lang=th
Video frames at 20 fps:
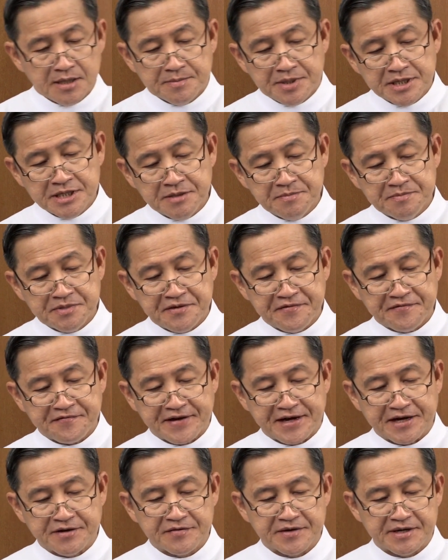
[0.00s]
พระคัมภีร์แฝ
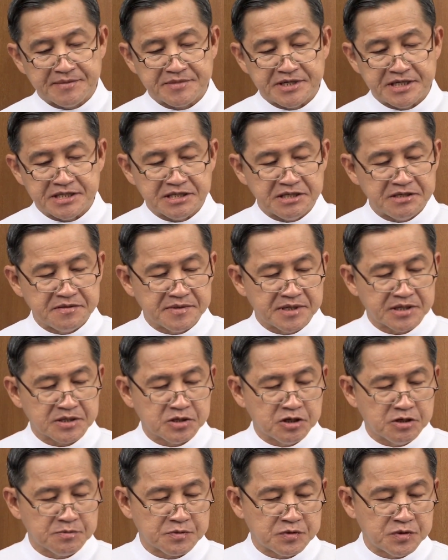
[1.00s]
งความคิดที่ว่า
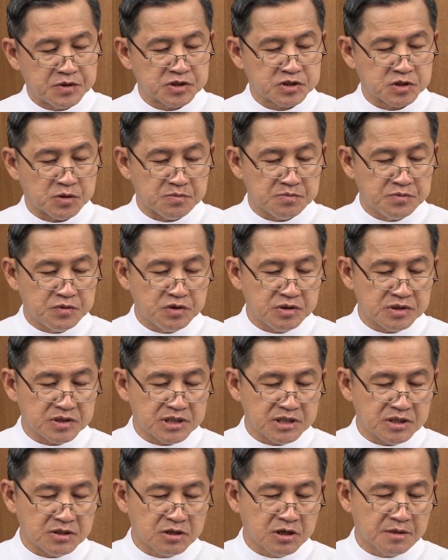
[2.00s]
ครอบครัวสมบูรณ์
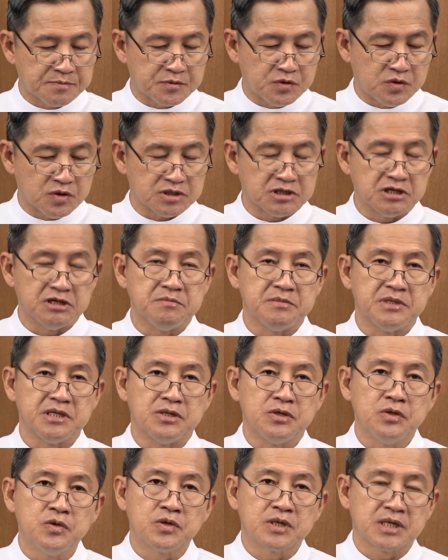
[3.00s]
คือ ครอบครัวที่มี
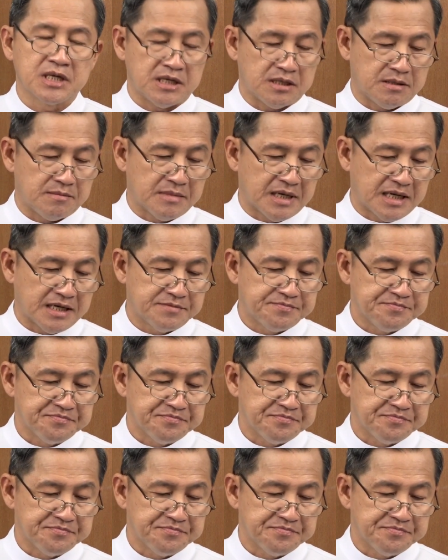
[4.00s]
ลูกเกิดมา